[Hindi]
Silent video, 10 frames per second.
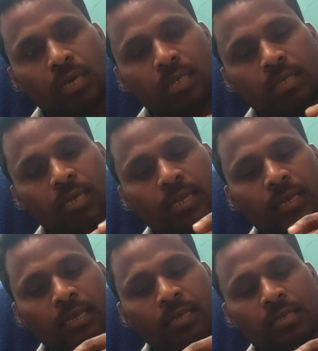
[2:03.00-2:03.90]
इसके
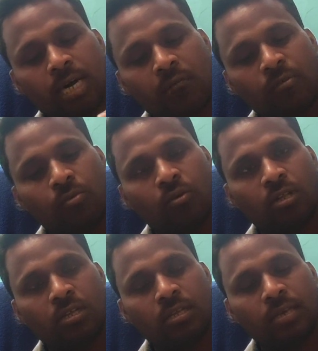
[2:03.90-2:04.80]
लिए ये चीज़ काफ़ी
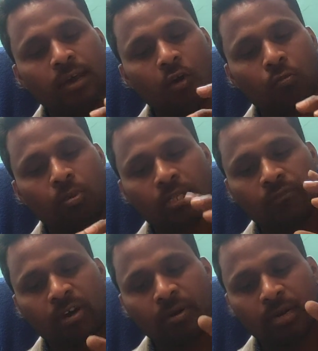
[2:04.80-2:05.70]
मोटी देते हैं और ऊपर से
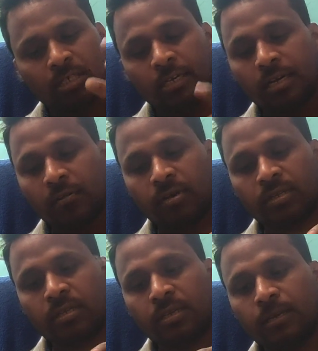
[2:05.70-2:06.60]
फाइबर की शीट लगवा
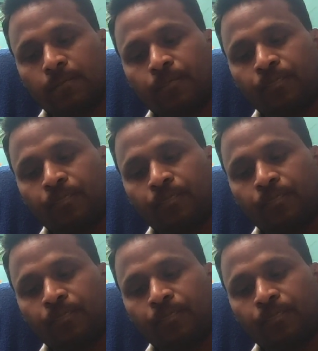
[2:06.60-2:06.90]
देते हैं